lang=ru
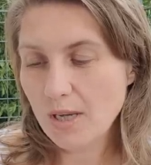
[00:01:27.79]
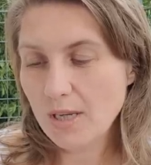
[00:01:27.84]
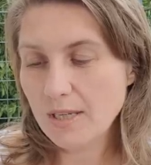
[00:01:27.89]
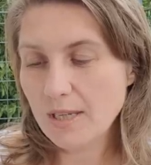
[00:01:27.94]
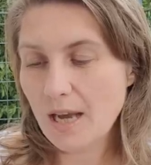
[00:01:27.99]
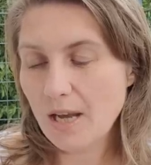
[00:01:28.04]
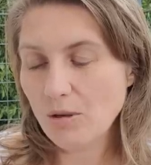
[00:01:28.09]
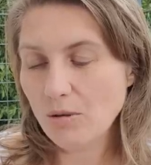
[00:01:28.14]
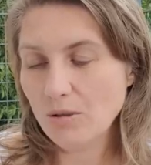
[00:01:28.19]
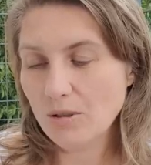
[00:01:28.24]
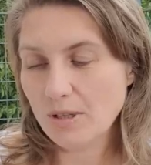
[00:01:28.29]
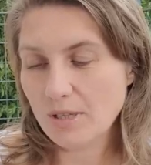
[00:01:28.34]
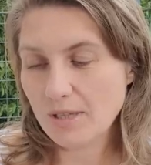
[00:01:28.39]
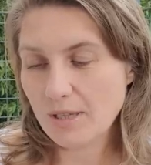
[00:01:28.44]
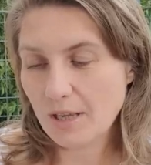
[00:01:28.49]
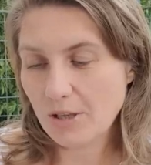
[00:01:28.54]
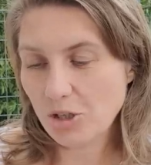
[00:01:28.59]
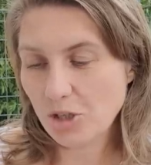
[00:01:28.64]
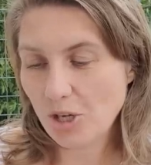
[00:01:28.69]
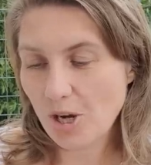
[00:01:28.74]
яко
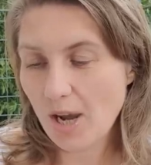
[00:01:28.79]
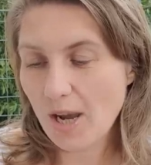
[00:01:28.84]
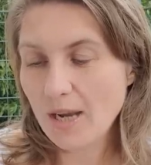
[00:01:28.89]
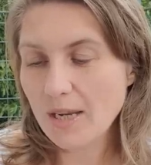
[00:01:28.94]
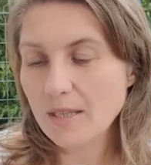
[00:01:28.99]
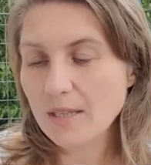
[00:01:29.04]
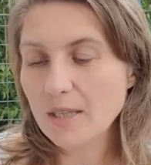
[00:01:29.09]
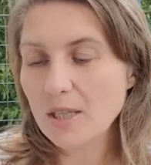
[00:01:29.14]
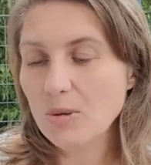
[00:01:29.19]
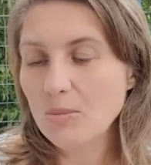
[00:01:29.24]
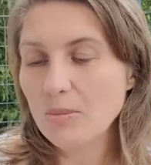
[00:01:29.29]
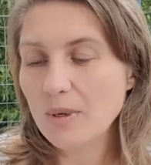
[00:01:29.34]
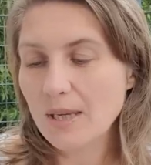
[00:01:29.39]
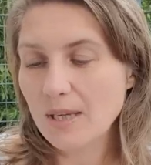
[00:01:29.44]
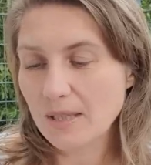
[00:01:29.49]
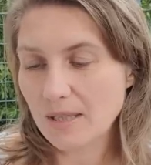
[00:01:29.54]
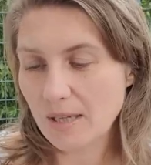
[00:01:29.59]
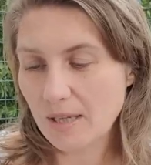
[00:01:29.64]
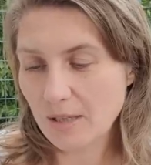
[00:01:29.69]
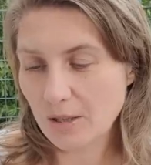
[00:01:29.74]
расточает
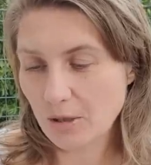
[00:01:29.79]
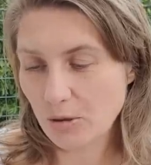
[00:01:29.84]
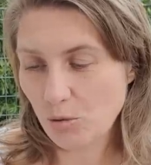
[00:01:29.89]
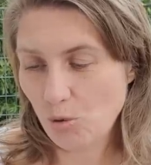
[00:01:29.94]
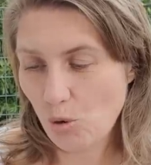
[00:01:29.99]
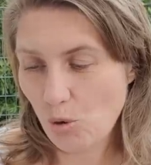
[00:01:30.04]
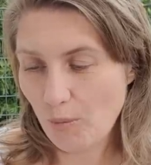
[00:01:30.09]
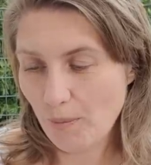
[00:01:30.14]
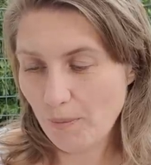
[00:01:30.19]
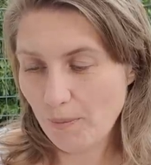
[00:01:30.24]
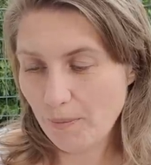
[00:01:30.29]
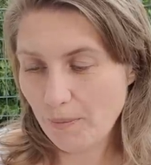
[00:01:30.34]
имение его.